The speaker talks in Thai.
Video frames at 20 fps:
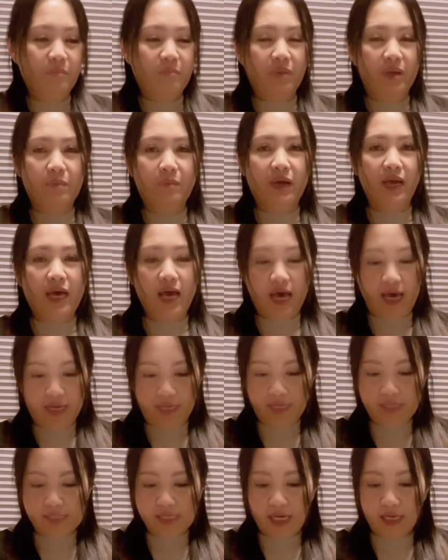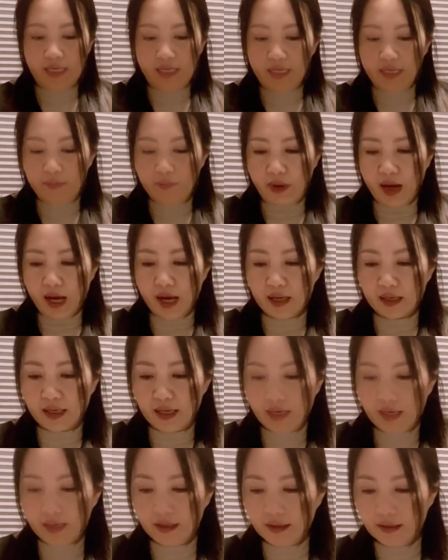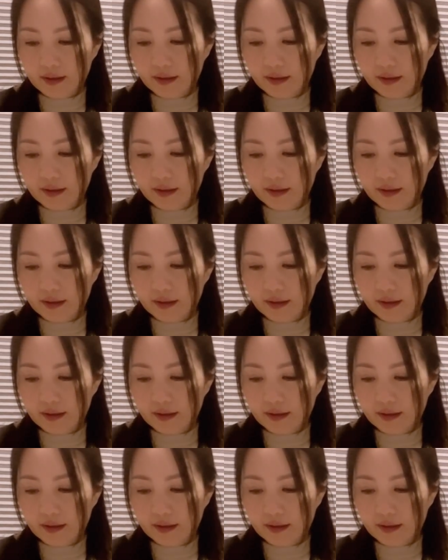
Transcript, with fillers: เป็นแม่ค้าที่ใจดีมากนะคะ